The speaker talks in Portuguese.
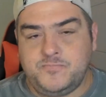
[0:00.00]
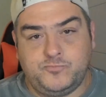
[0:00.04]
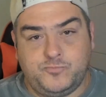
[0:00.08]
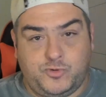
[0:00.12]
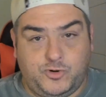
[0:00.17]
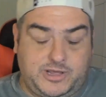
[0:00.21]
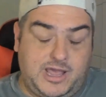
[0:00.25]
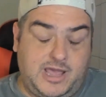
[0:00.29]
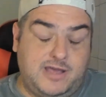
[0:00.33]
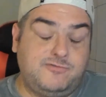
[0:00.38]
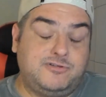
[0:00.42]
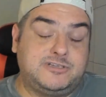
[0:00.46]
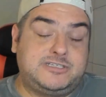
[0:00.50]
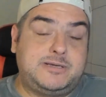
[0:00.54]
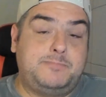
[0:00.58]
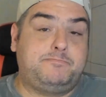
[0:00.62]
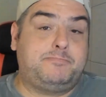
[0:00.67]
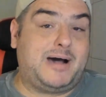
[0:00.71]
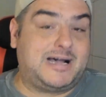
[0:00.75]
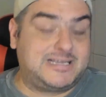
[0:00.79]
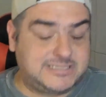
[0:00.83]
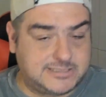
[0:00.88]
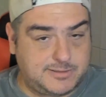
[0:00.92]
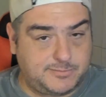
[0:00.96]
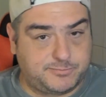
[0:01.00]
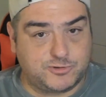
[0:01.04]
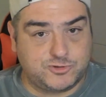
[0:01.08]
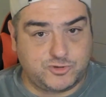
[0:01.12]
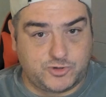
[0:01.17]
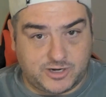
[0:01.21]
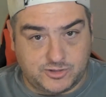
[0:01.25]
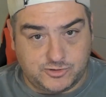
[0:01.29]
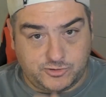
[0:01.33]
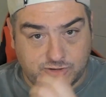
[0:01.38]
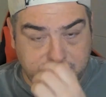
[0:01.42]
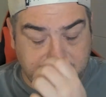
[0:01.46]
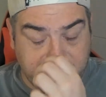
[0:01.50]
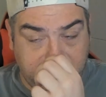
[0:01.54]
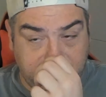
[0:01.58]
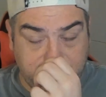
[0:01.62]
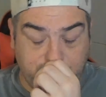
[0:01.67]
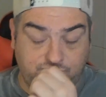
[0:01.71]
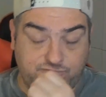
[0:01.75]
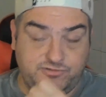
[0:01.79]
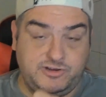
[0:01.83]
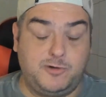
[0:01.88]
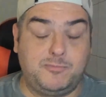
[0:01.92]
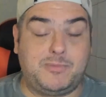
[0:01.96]
Porque aí você passa pro jogador o
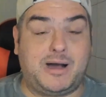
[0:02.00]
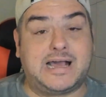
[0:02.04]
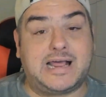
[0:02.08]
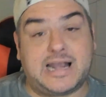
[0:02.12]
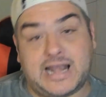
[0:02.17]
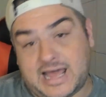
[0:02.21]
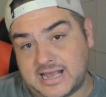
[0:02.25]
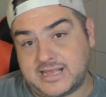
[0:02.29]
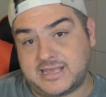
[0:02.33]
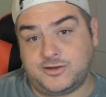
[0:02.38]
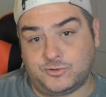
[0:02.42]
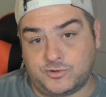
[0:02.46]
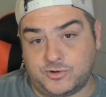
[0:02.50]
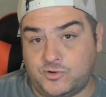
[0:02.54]
seguinte: eu virei uma claque,